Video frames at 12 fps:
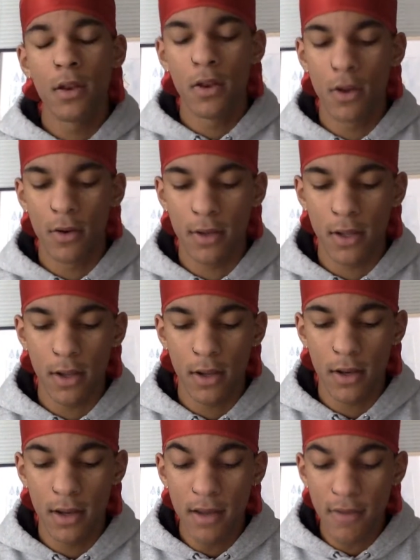Donc,
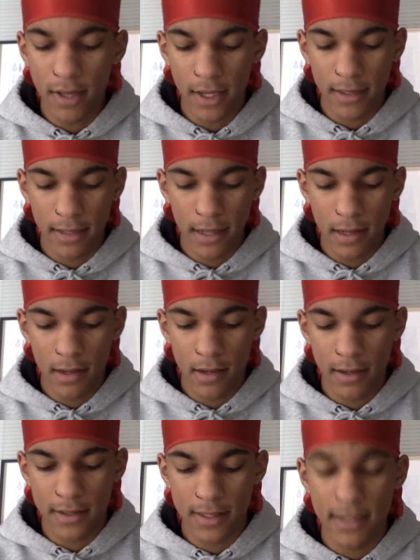le livre en tant que
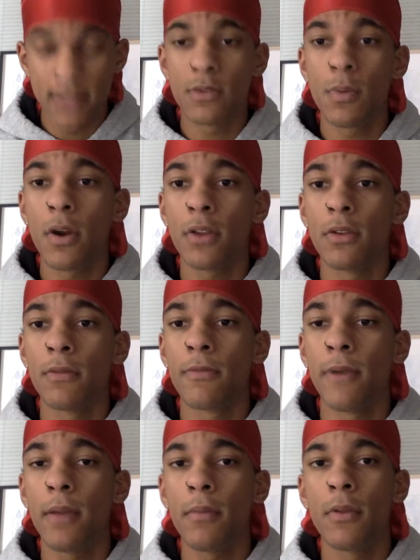tel, c'est l'histoire d'une
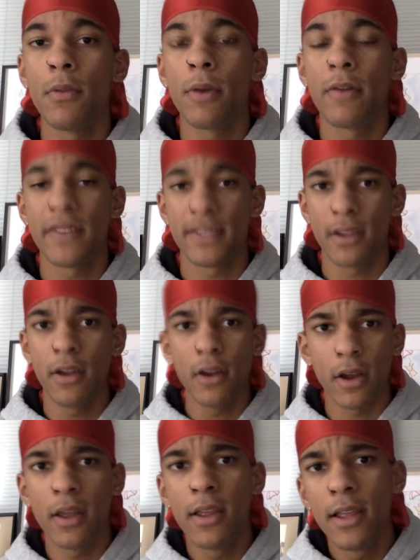femme, une
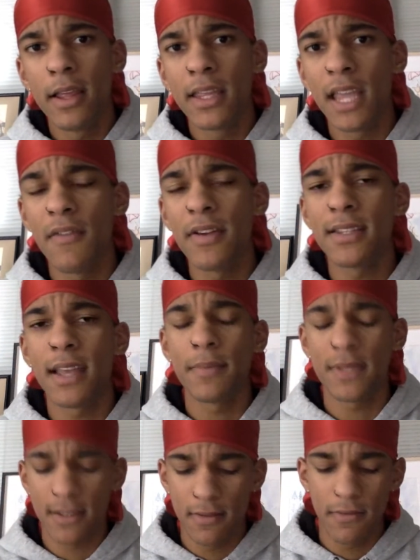professeure, qui avait sa
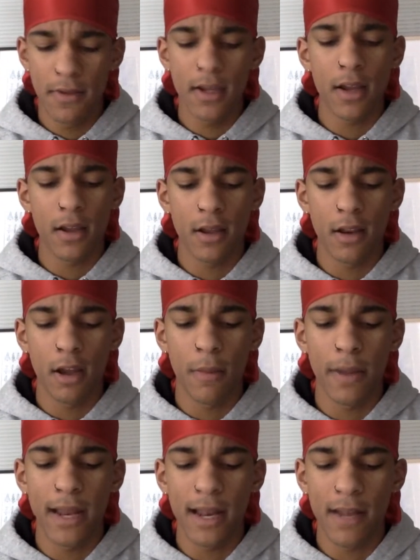petite vie
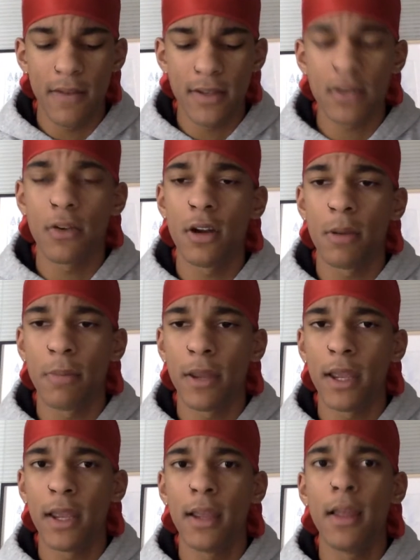normale, elle avait son
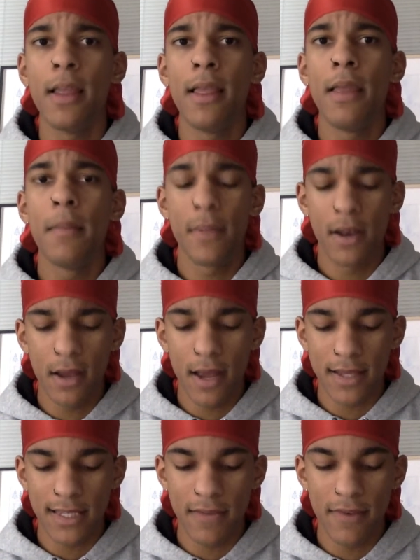copain, mais là,
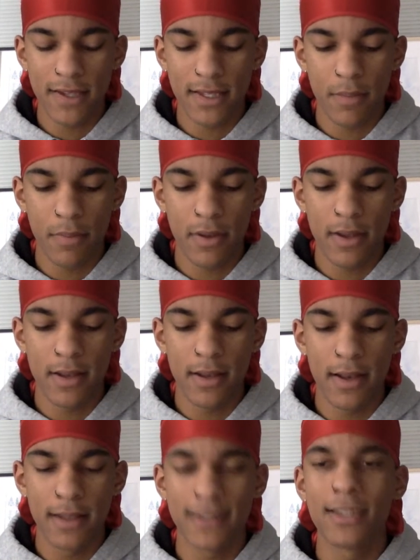elle savait que c'était pas
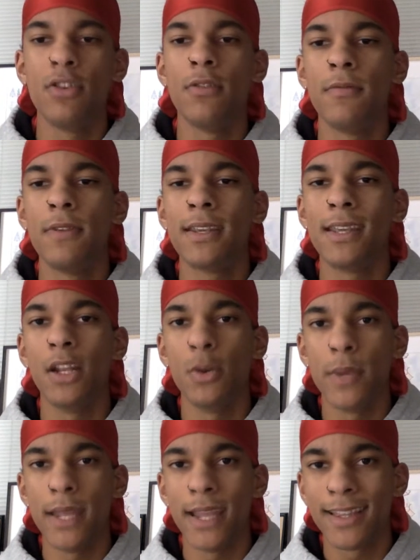une vie qui
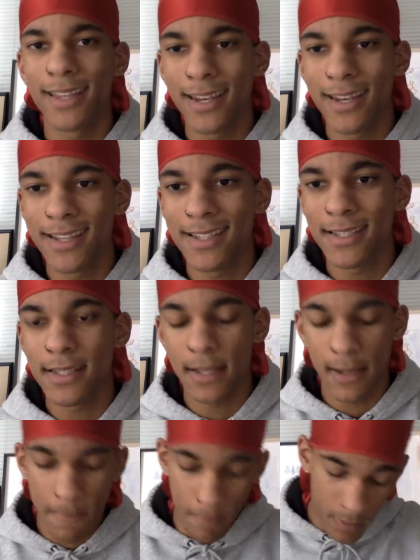lui était destinée.